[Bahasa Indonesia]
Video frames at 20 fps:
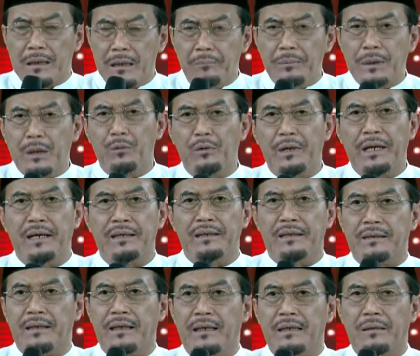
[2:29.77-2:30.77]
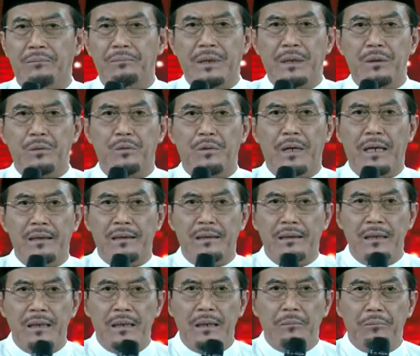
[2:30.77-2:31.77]
kepeduliannya terhadap lingkungan.
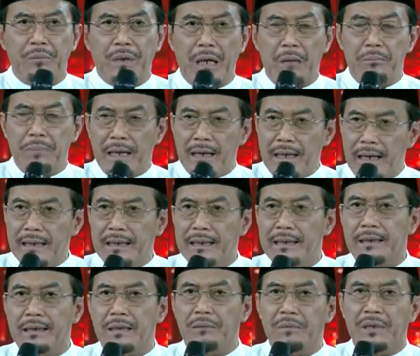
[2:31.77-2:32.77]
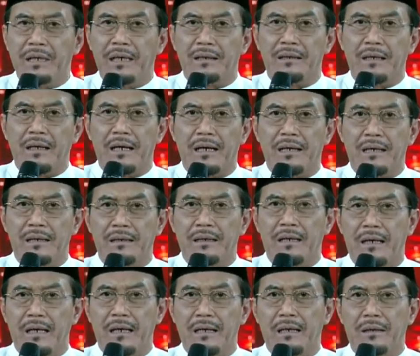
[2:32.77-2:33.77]
Berapa kali kita melihat
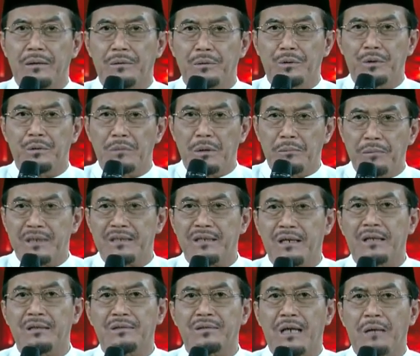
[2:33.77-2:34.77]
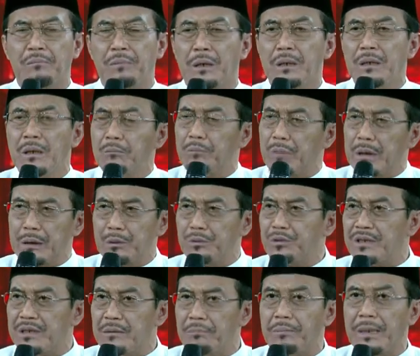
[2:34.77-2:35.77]
gerakan-gerakan untuk membersihkan sampah begitu
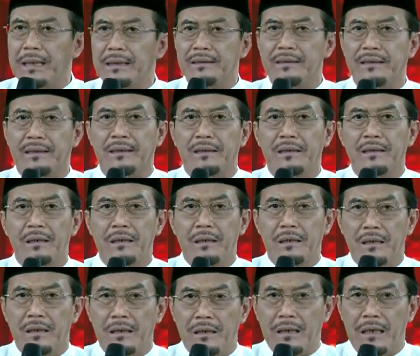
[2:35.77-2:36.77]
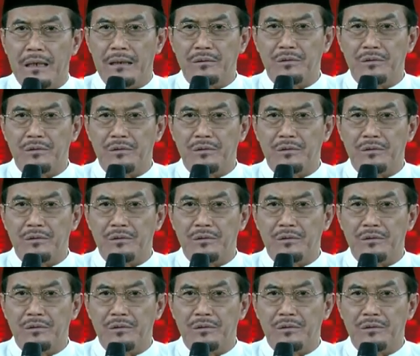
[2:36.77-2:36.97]
cepatnya uh,